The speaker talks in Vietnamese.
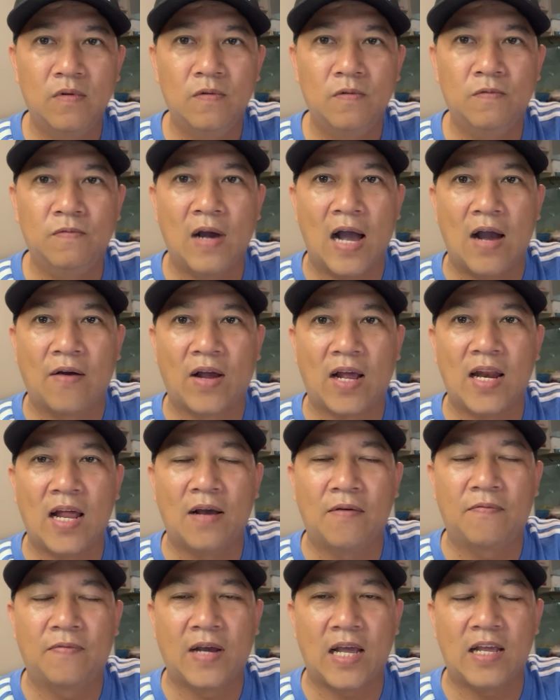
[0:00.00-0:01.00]
vào cái
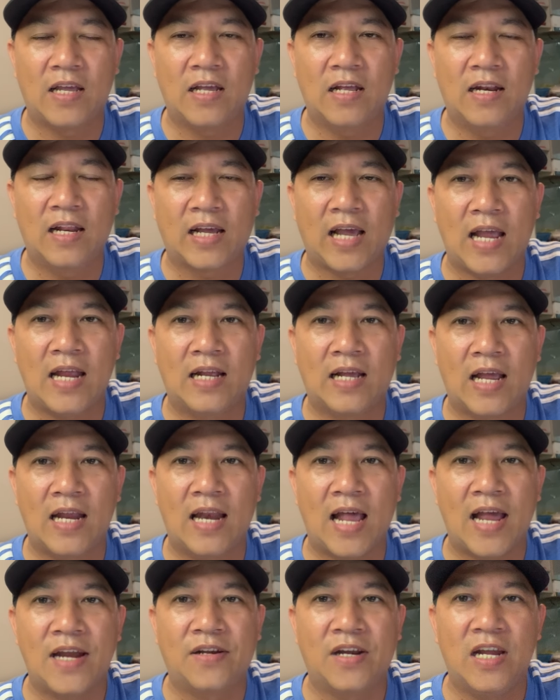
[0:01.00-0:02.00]
lần cái cái cái, cái
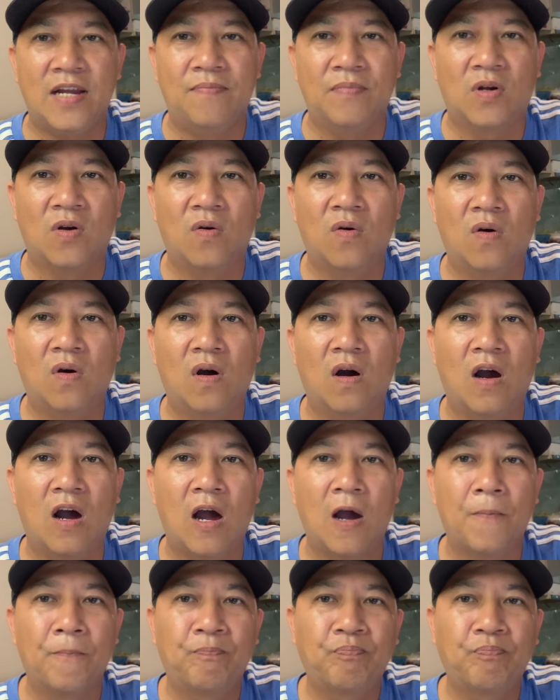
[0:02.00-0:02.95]
livestream của